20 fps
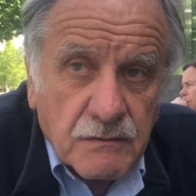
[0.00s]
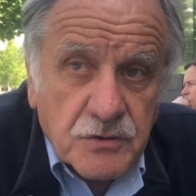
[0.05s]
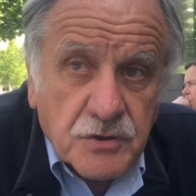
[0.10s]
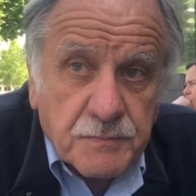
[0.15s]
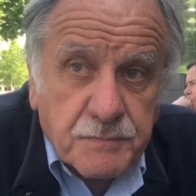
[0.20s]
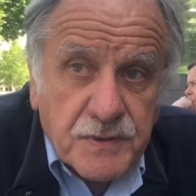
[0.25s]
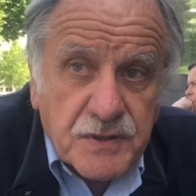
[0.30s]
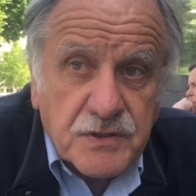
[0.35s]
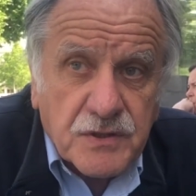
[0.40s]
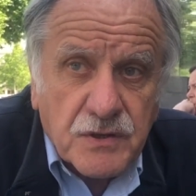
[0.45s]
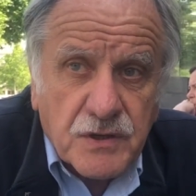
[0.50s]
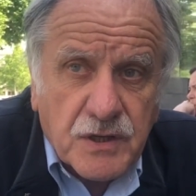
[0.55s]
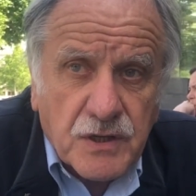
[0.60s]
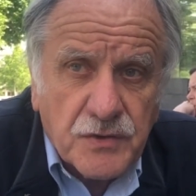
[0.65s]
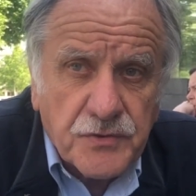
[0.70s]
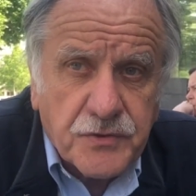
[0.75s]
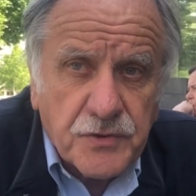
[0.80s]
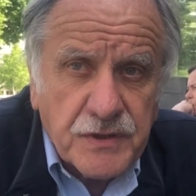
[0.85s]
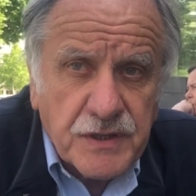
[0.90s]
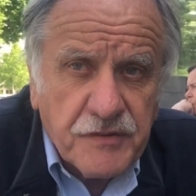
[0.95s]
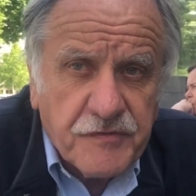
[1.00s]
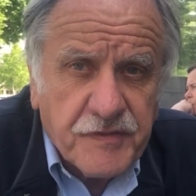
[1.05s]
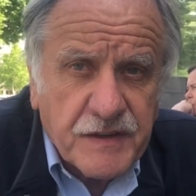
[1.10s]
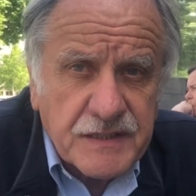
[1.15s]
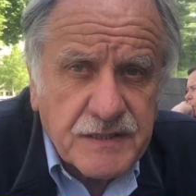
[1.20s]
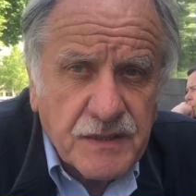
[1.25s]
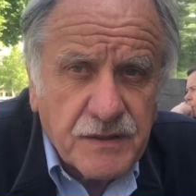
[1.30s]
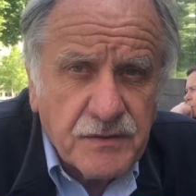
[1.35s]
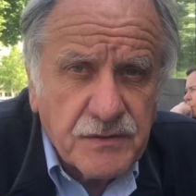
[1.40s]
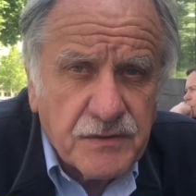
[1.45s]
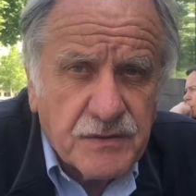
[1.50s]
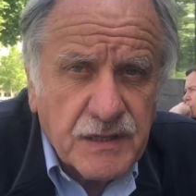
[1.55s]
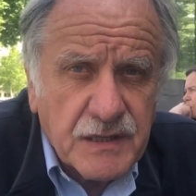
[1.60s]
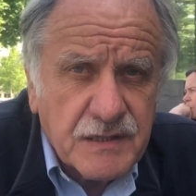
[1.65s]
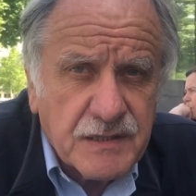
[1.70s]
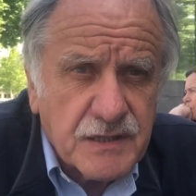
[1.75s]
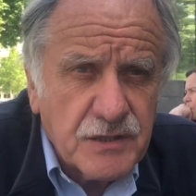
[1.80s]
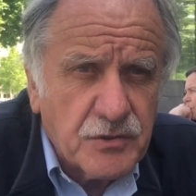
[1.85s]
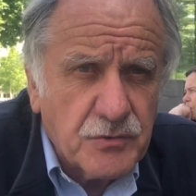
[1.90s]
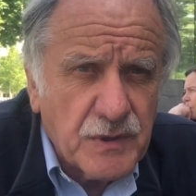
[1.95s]
je pense que quand on est face à une
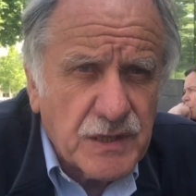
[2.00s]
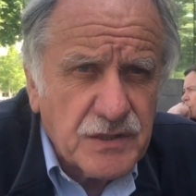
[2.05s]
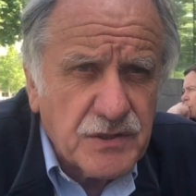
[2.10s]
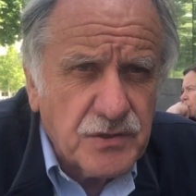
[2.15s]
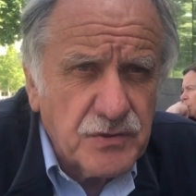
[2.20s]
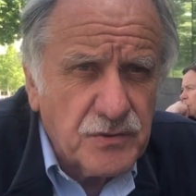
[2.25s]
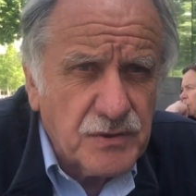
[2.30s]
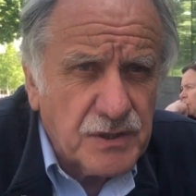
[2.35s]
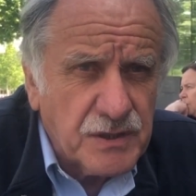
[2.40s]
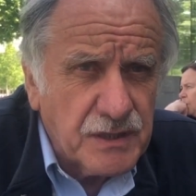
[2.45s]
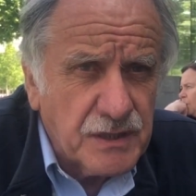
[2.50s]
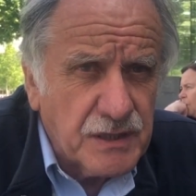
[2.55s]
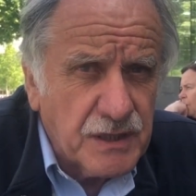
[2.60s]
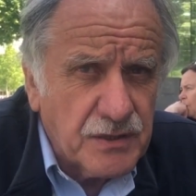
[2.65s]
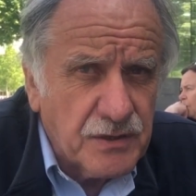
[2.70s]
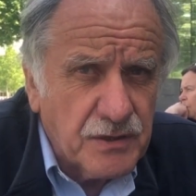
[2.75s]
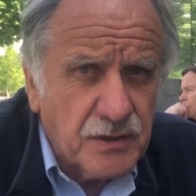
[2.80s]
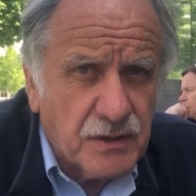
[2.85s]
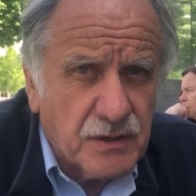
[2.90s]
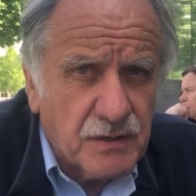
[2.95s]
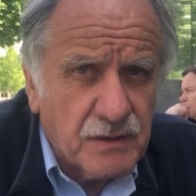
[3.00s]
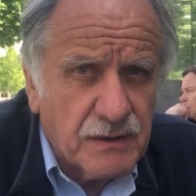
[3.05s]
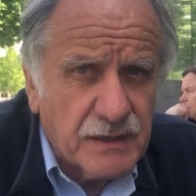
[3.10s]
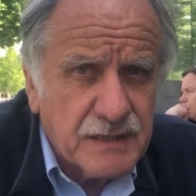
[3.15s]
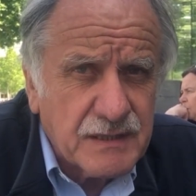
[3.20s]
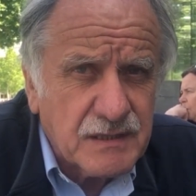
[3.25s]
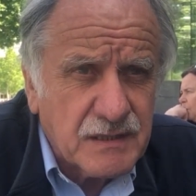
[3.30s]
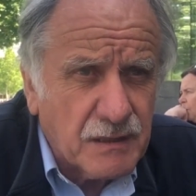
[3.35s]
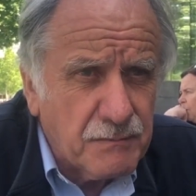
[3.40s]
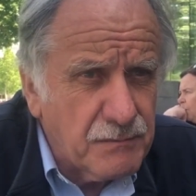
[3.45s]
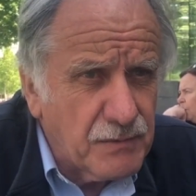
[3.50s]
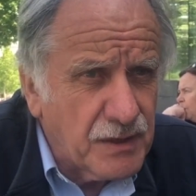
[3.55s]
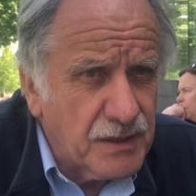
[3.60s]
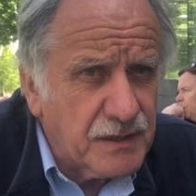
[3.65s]
telle situation, qui est d'ailleurs euh, extrêmement